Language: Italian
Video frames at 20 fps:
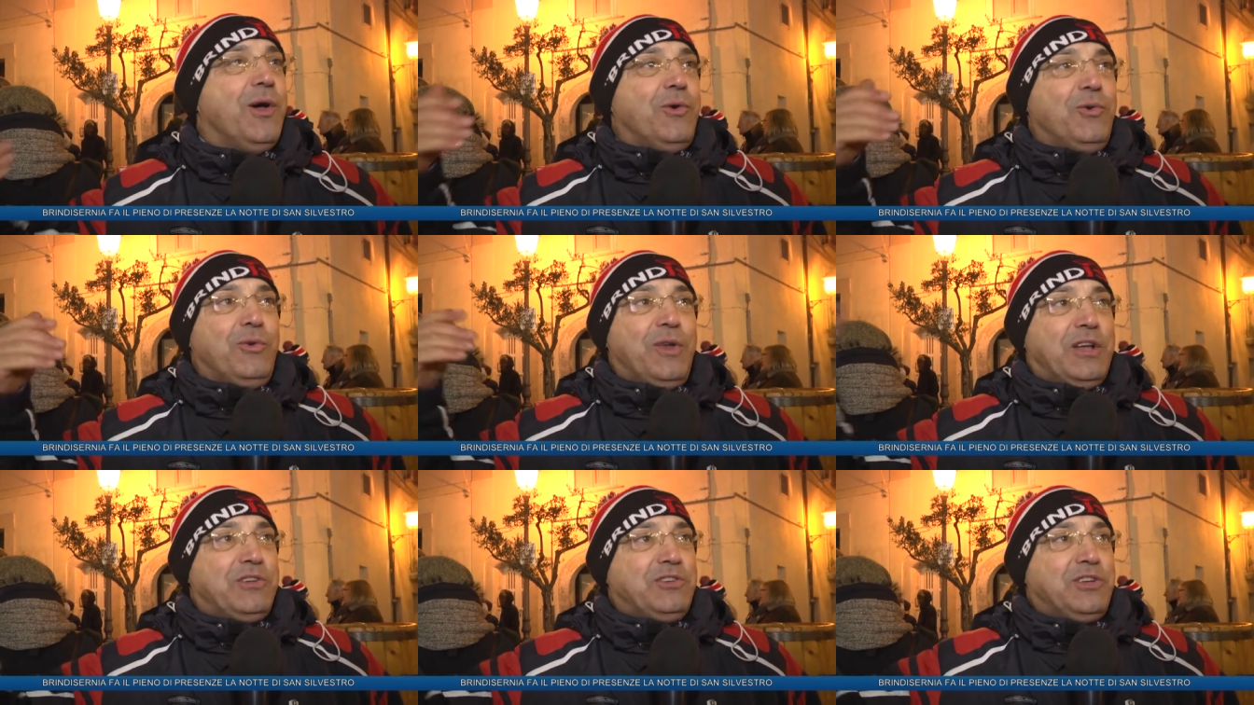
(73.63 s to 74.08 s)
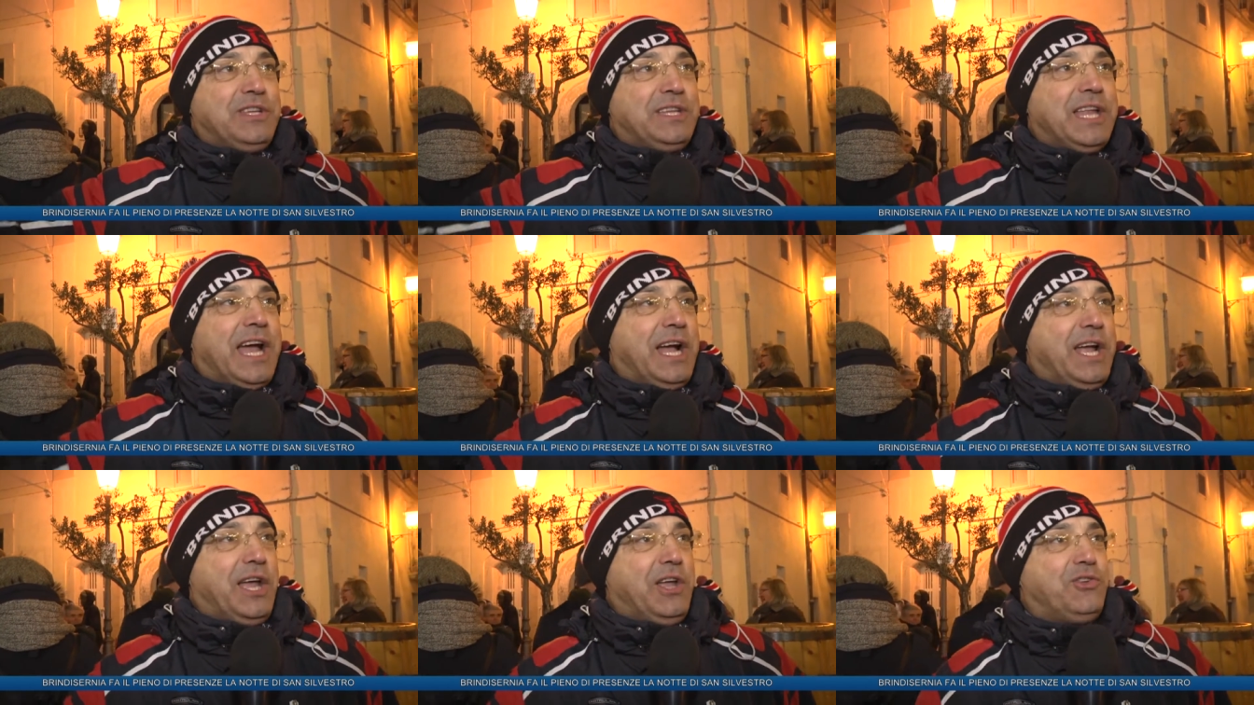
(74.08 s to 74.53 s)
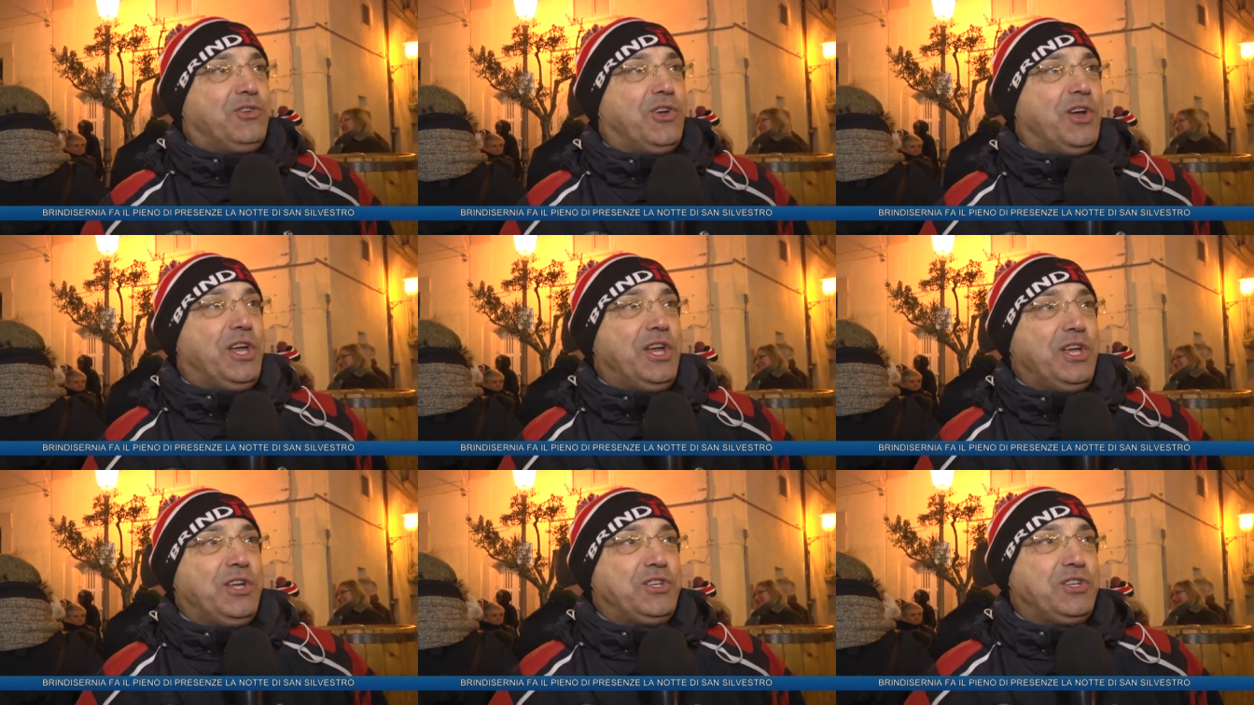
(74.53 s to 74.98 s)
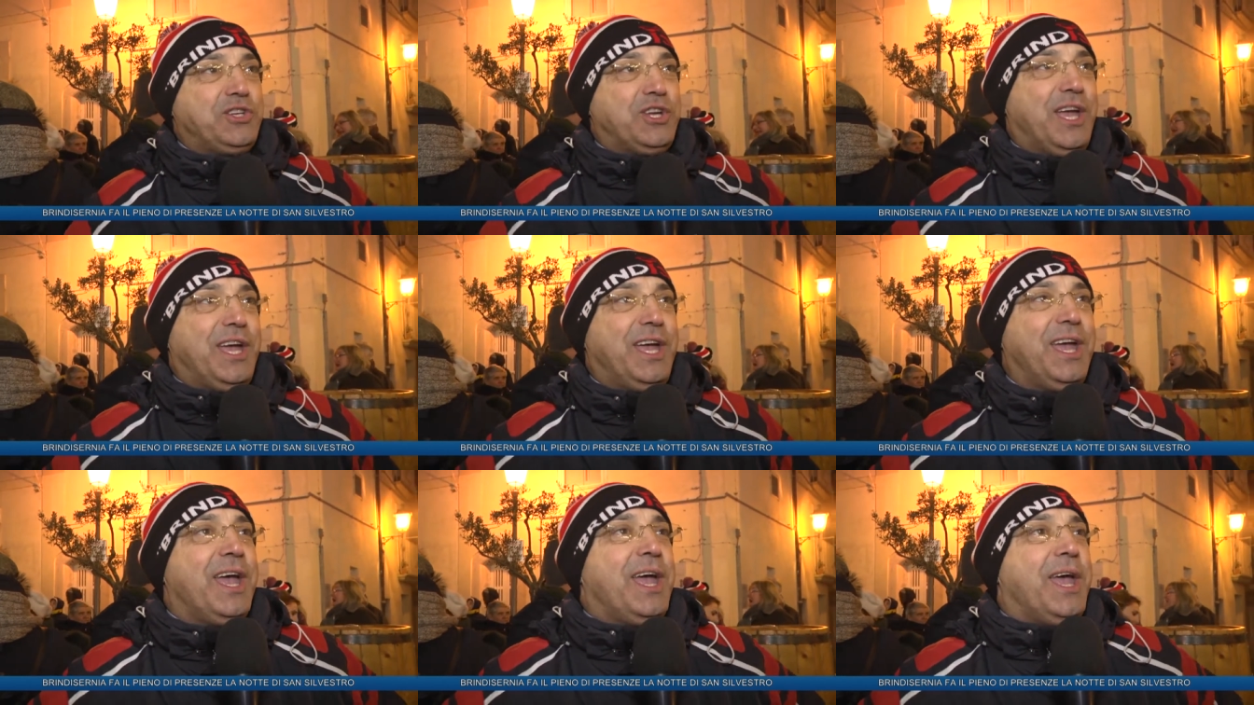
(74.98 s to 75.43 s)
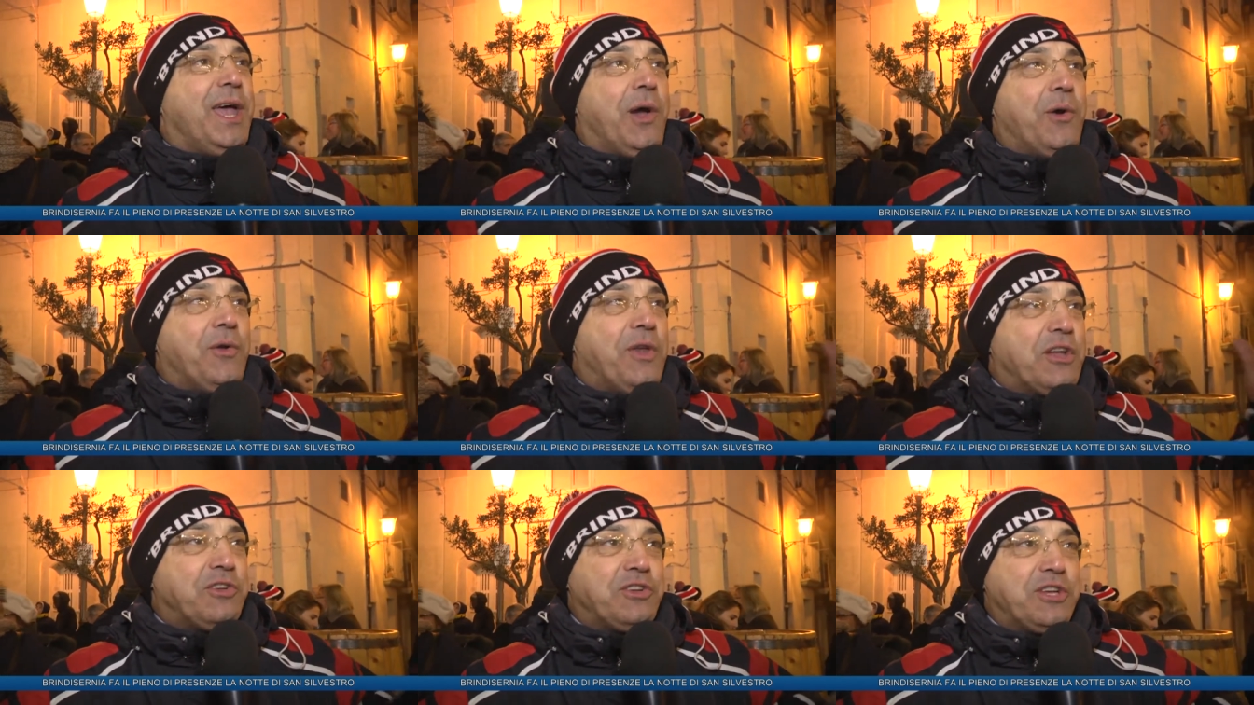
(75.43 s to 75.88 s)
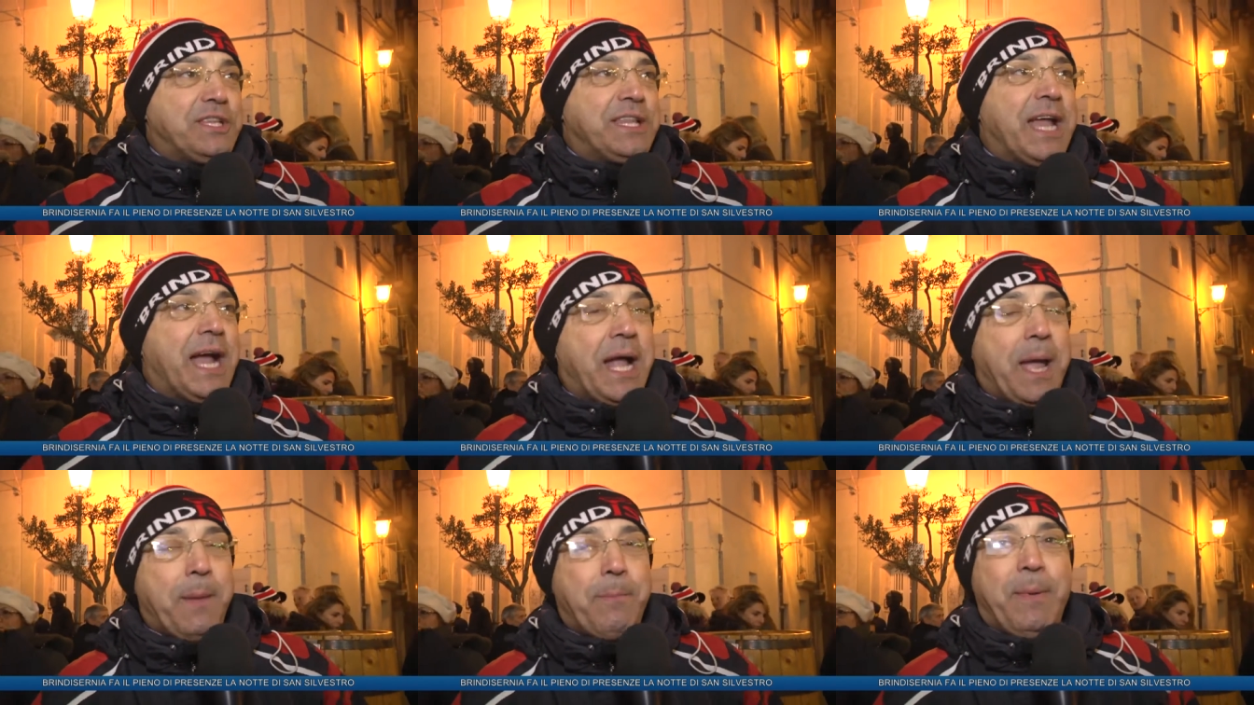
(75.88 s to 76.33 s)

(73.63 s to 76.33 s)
una città che gioisce e una città che